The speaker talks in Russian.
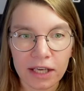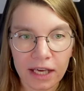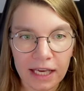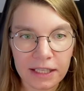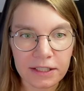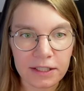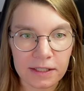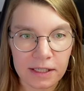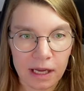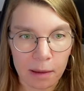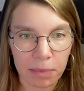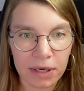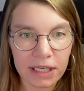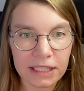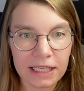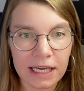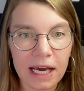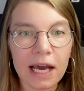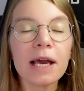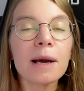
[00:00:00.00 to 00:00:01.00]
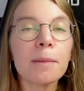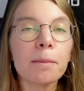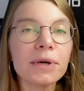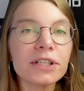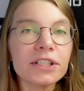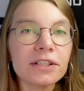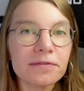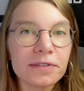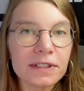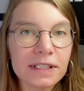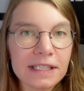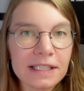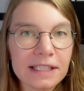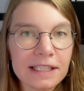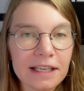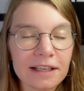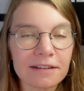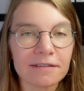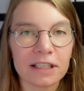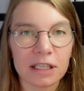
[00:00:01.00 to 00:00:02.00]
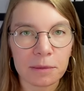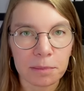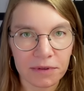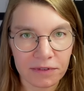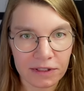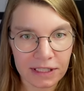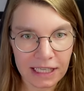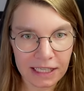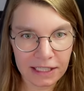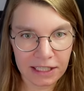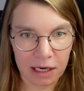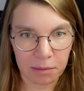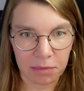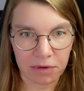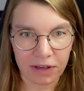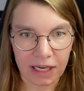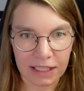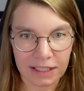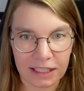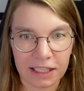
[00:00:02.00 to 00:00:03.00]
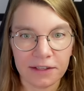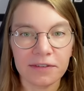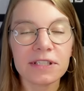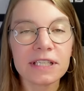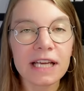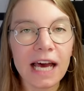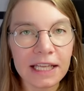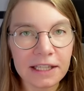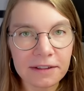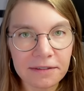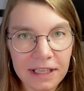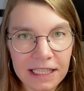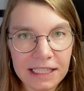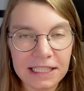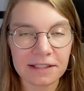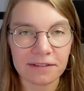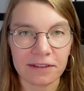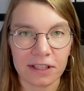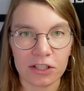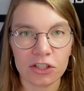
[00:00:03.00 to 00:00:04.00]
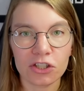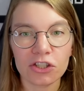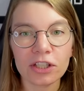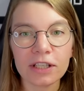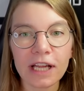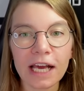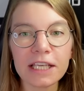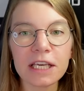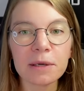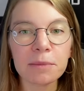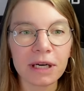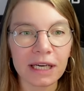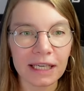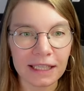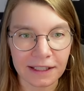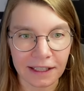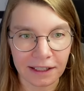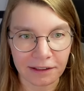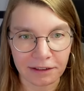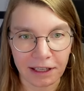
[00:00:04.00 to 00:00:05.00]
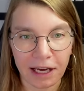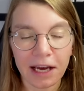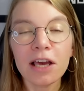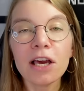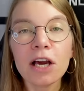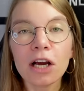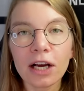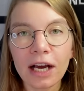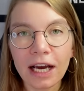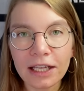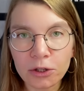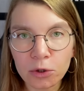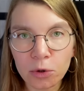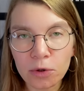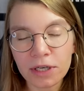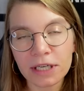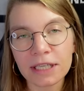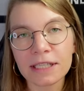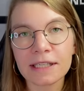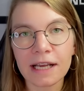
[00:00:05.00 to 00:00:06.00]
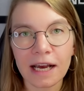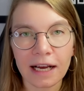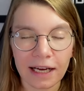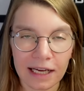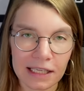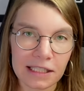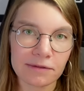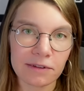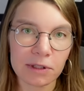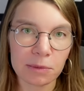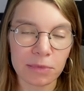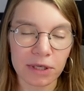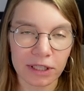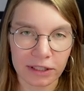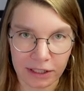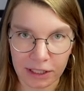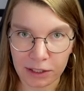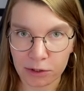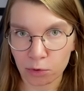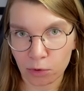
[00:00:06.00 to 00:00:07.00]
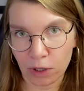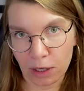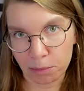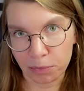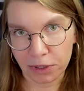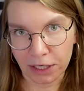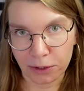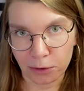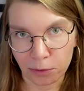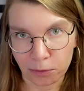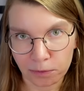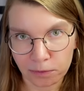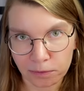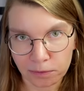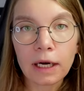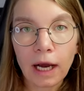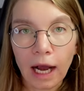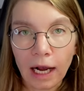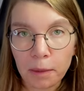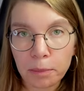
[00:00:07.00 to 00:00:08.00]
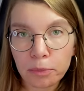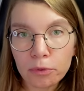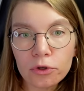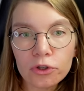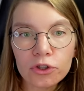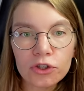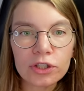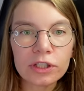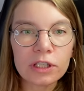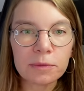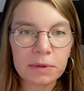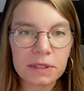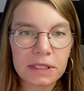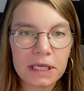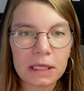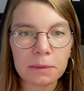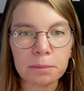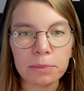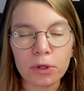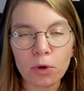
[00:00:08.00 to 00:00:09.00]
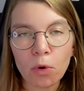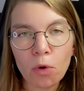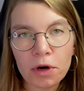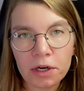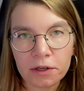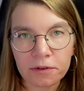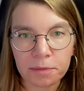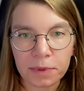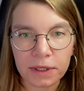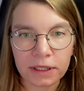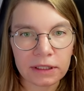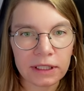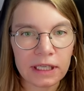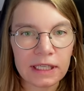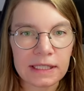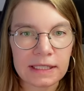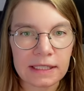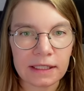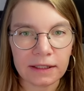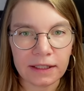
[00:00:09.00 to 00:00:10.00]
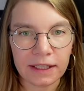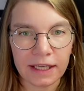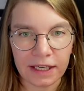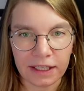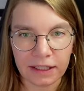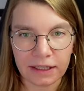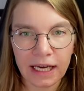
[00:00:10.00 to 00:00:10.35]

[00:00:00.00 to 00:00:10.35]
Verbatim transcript: эти события модифицировали регулировали поведение обывателей в соответствии с желанием клиента, который заказывал Бернейсу компанию. Как позже написал биограф Бернейса Лэри